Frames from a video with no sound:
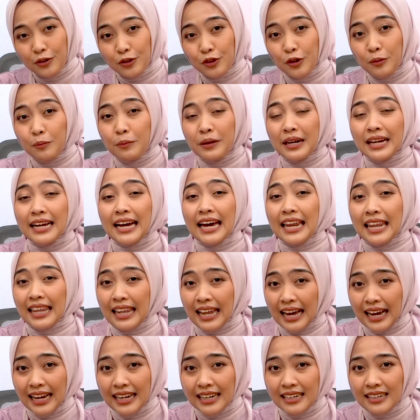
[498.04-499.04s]
untuk
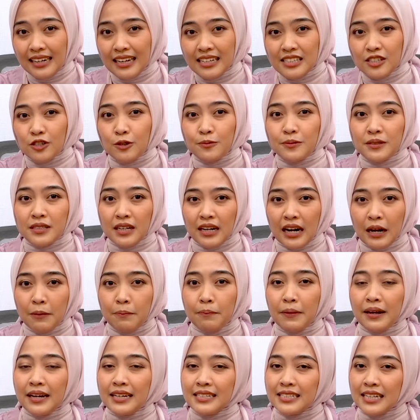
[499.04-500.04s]
berikan like dan subscribe
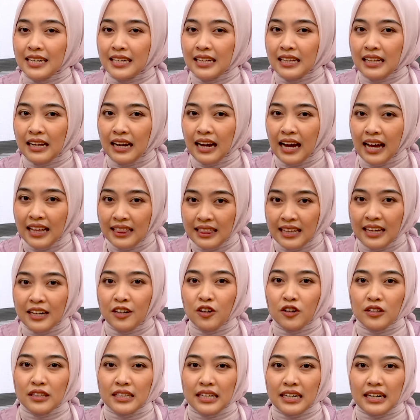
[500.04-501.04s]
pada channel Kata
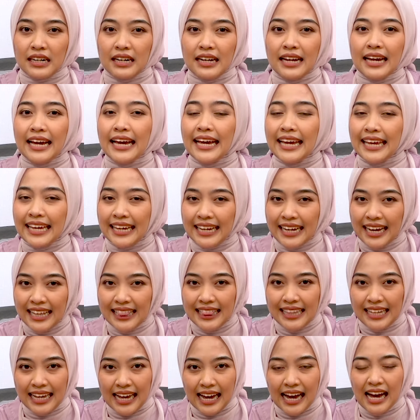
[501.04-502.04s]
Dokter.
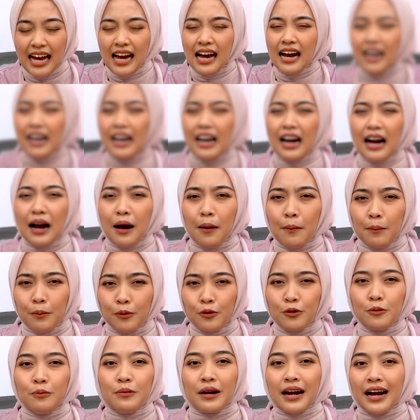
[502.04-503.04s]
Ingat ya,
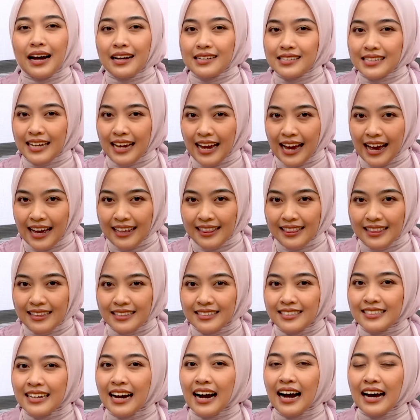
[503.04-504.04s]
kamu berhak sehat.
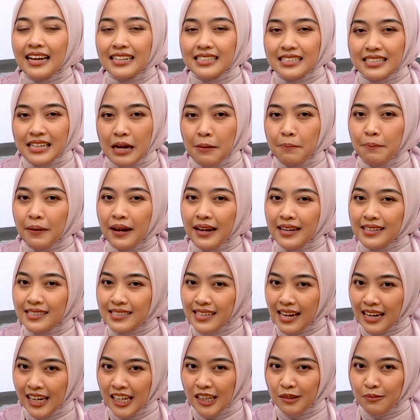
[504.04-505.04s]
Jangan sampai
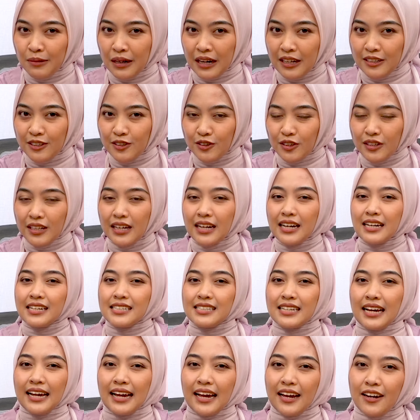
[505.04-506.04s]
sakit berlanjut.
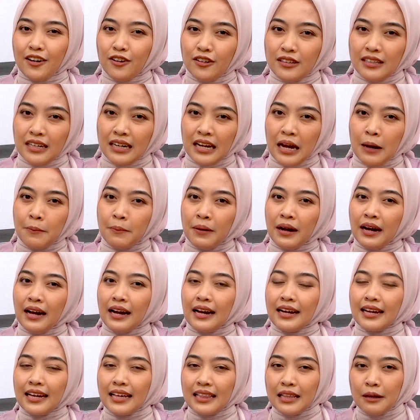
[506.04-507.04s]
Saya Dr.
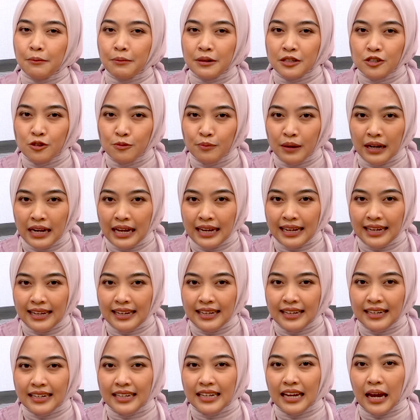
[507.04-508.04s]
Gama, kita berjumpa
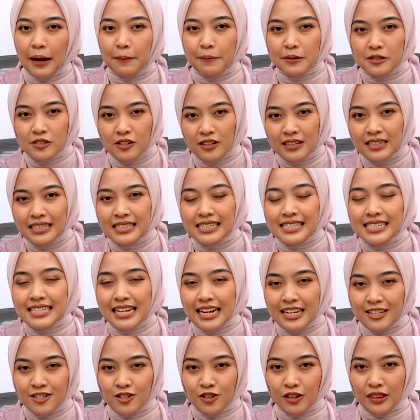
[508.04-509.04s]
lagi di episode
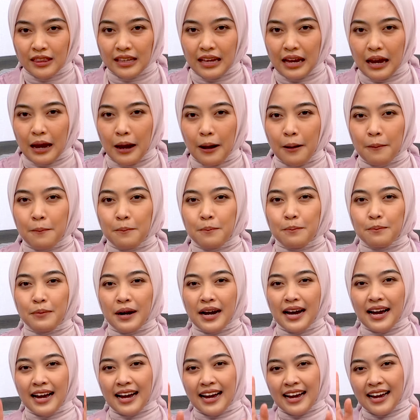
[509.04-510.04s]
selanjutnya.
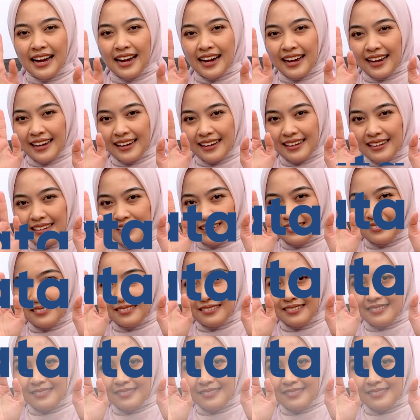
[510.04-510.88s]
Bye!